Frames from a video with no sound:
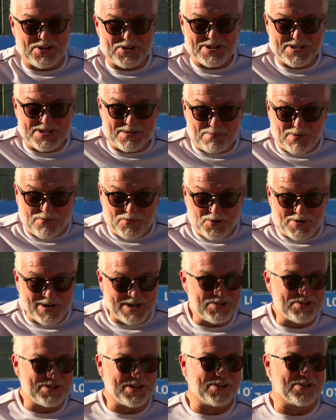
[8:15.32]
chce
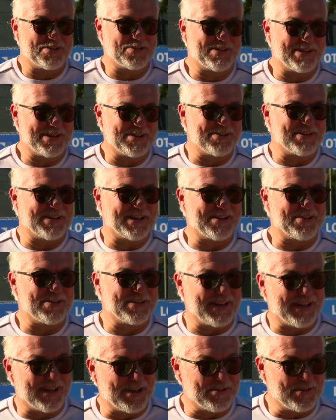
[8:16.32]
pomąchać tego, tego, tego
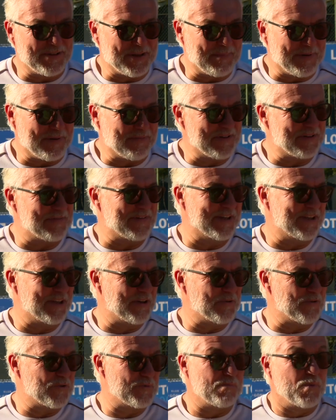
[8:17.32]
takiego naprawdę fajnego,
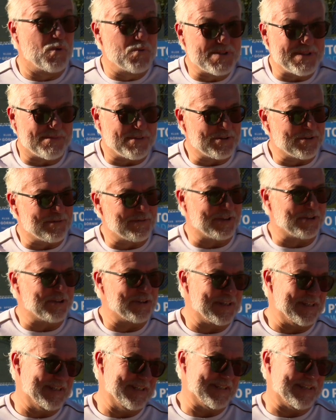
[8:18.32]
już półzawodowego
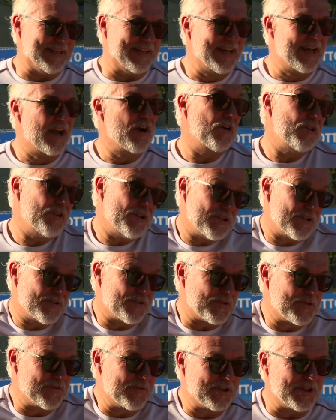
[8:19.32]
tenisa. Chociaż jest to
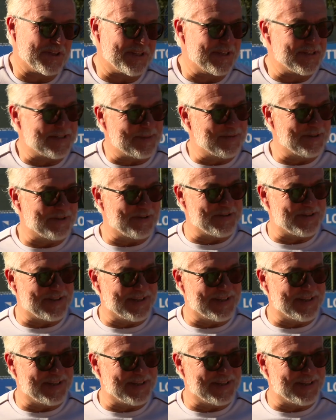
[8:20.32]
oczywiście tenis amatorski.